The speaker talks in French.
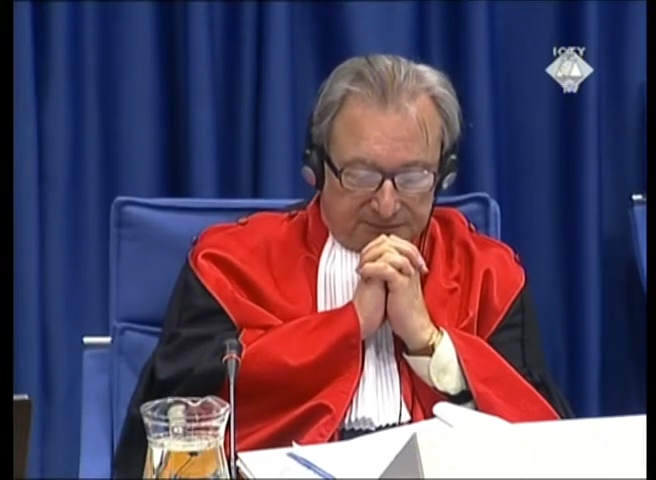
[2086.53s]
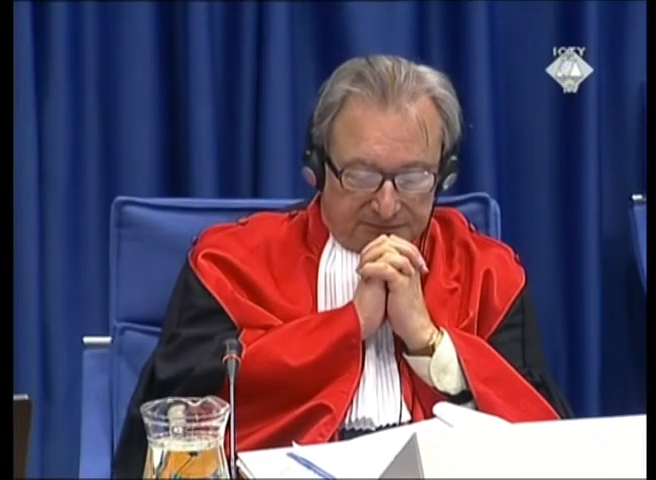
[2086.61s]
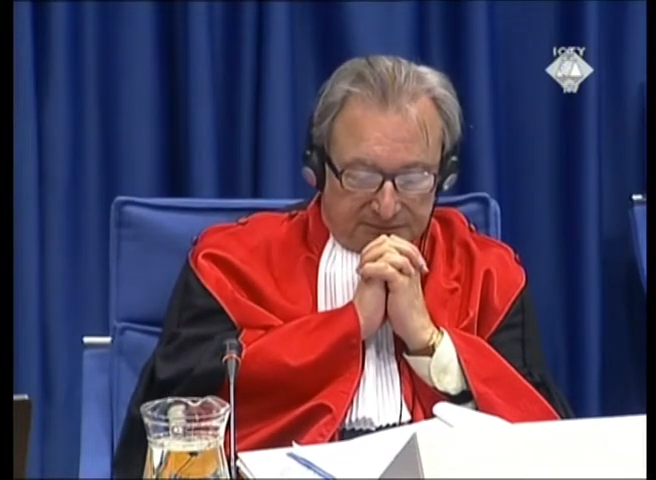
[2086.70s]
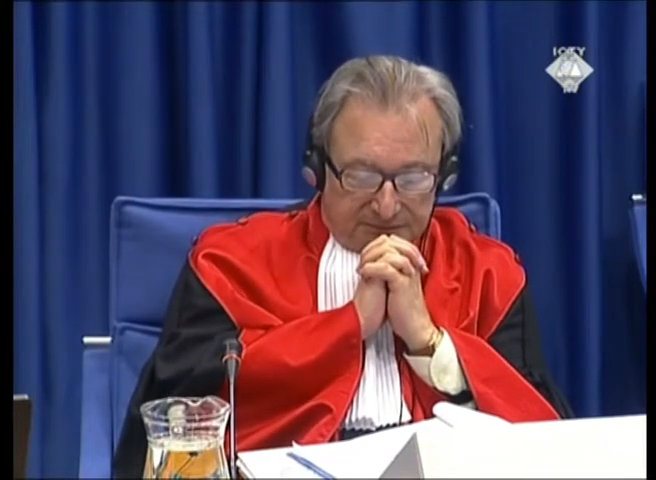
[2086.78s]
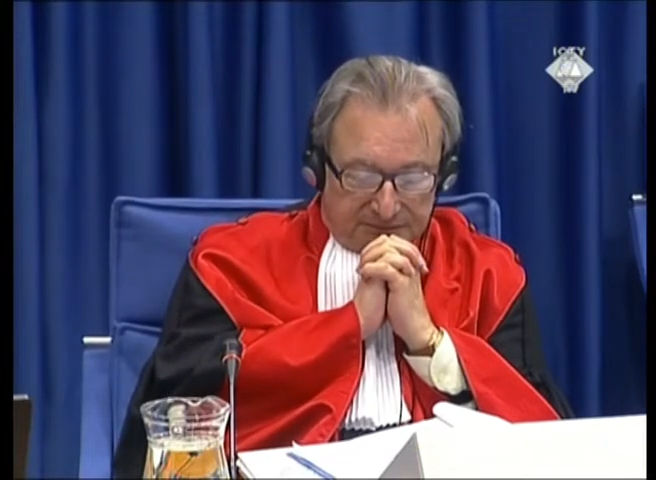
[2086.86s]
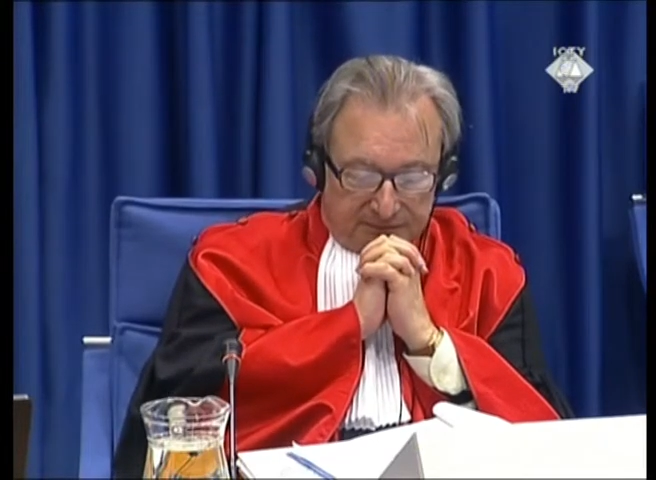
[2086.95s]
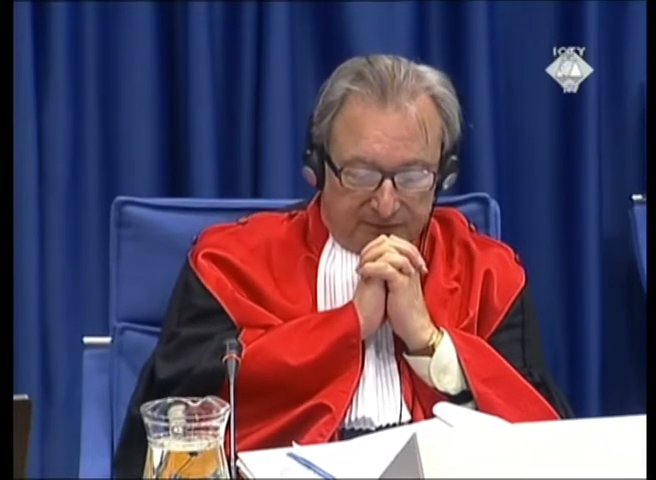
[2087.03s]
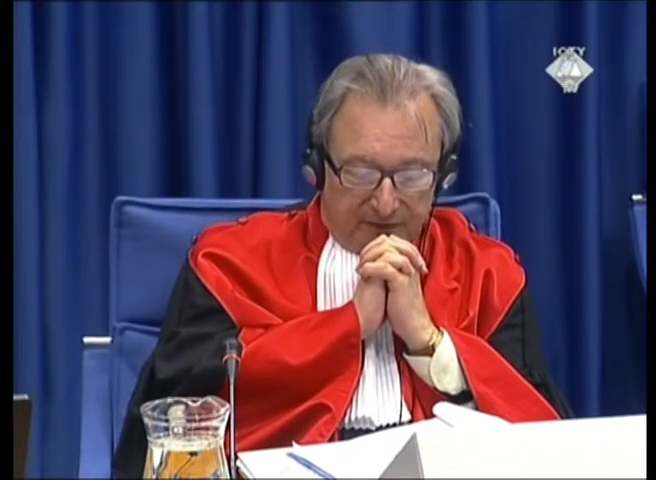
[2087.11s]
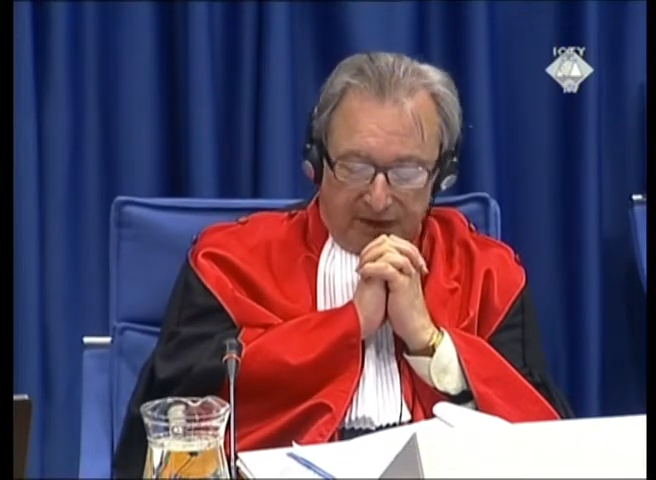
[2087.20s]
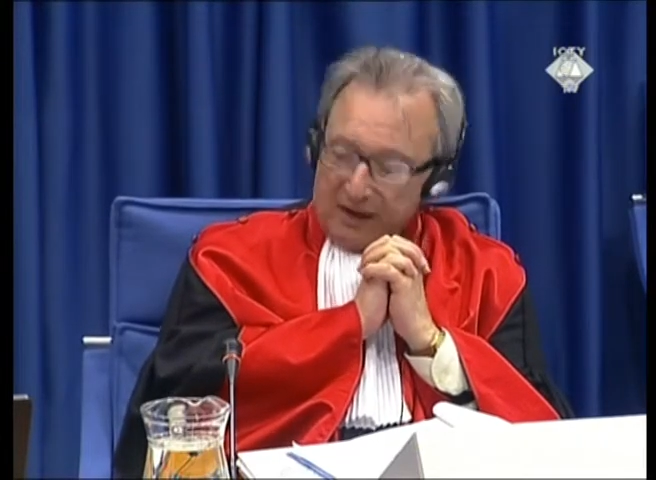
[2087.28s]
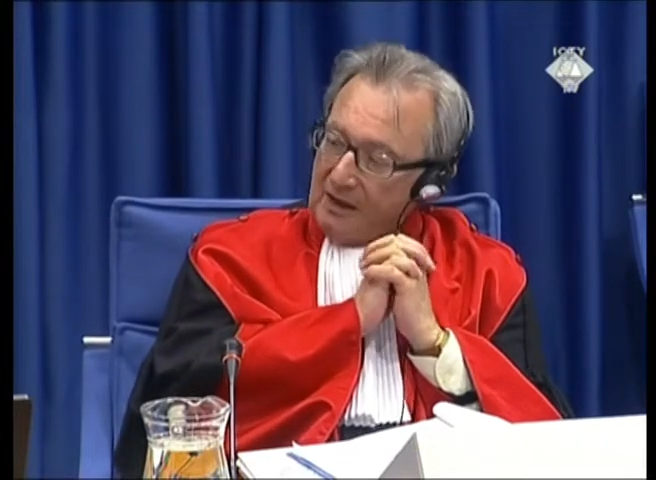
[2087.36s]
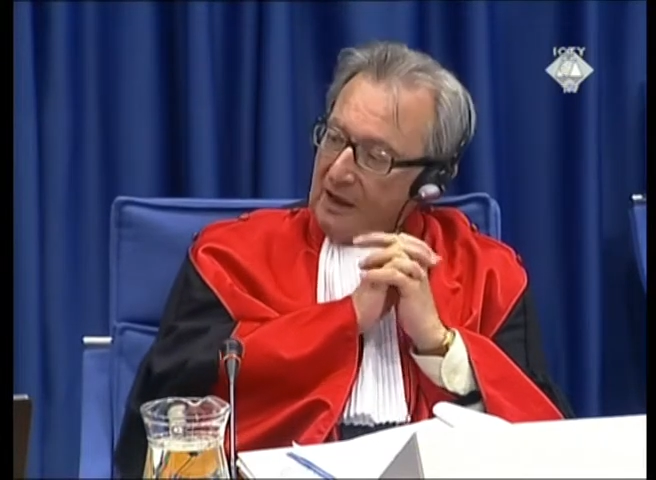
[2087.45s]
si vous le
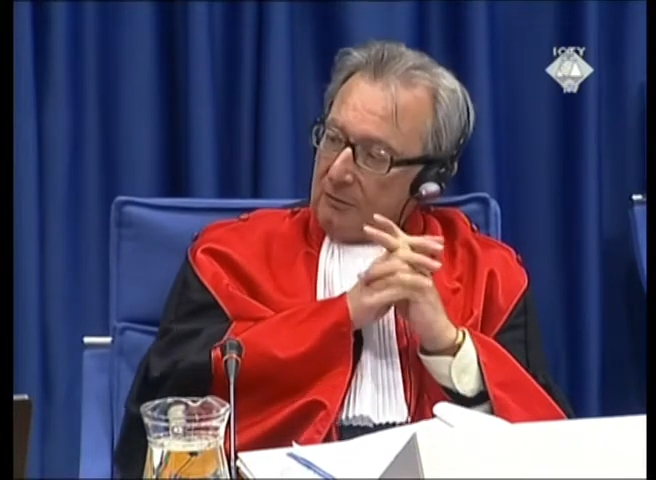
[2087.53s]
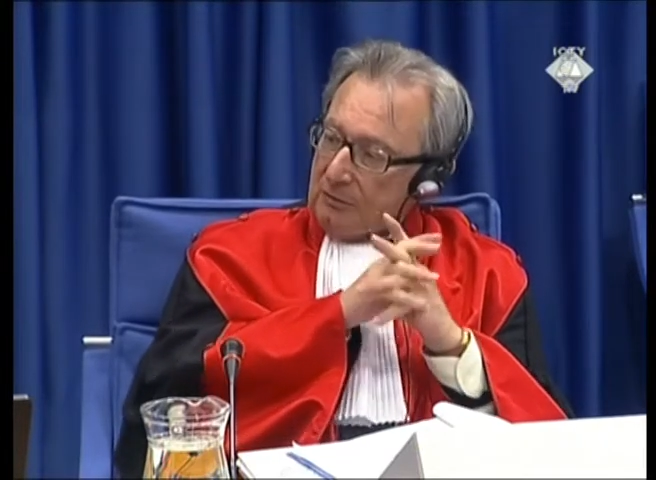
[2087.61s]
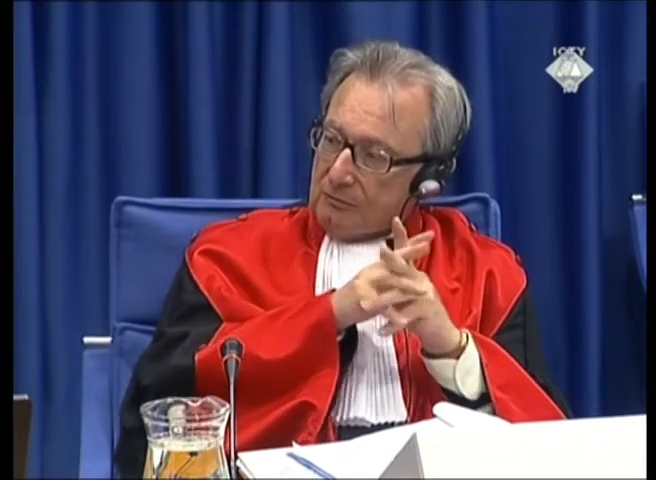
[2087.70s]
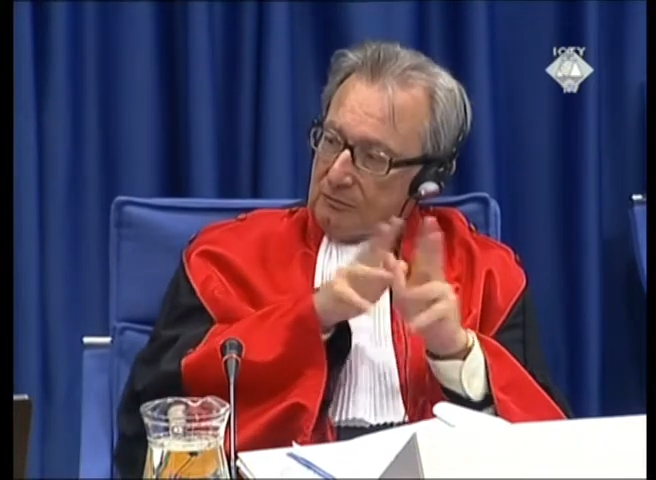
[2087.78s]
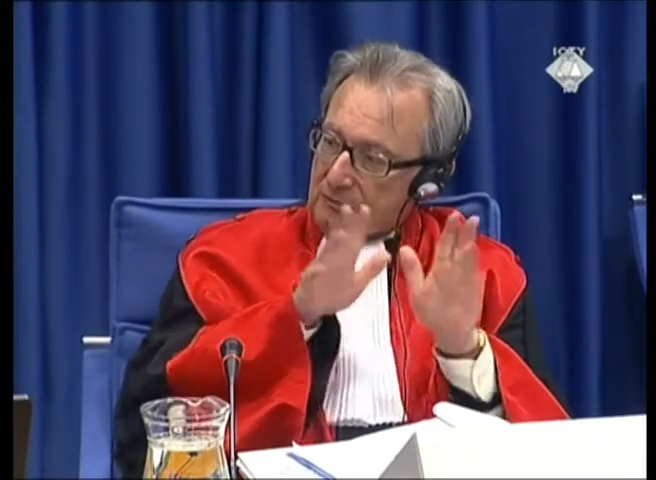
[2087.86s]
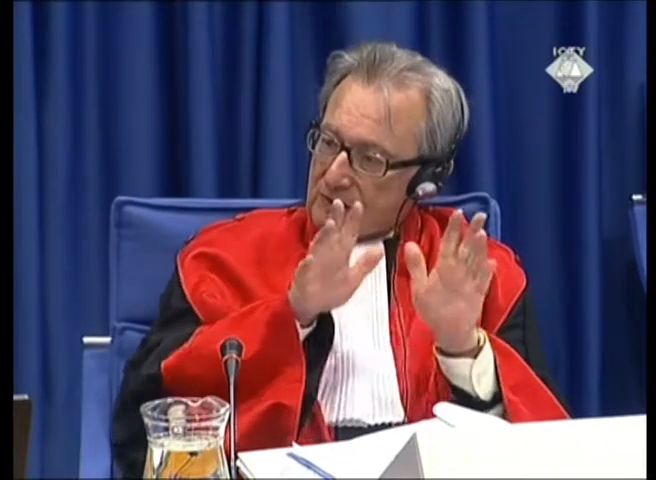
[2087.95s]
désirez,